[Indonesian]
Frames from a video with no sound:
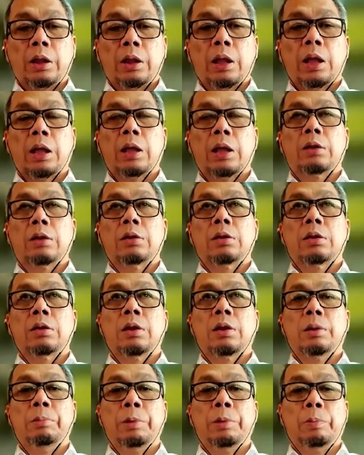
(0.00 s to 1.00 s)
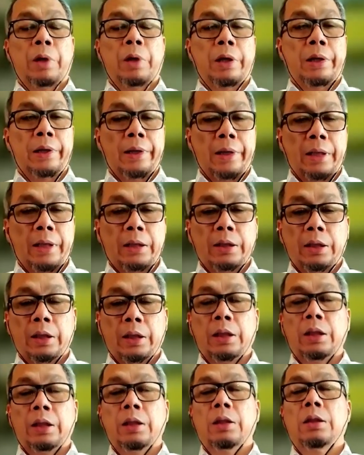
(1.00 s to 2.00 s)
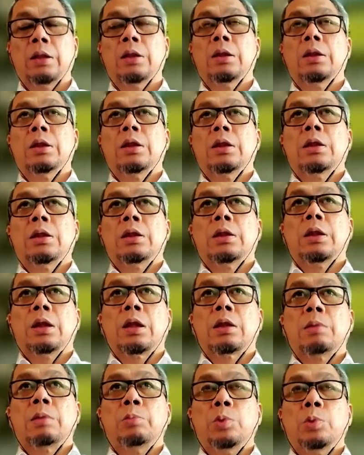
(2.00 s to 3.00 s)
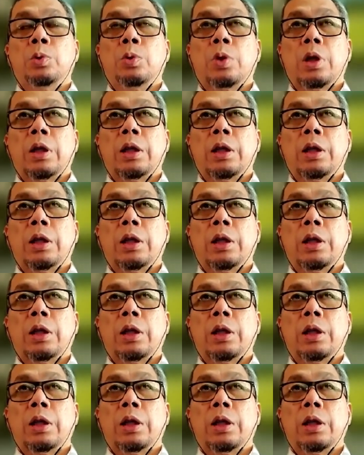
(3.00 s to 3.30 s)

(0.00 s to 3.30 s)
yang lebih parah lagi, ya kemunduran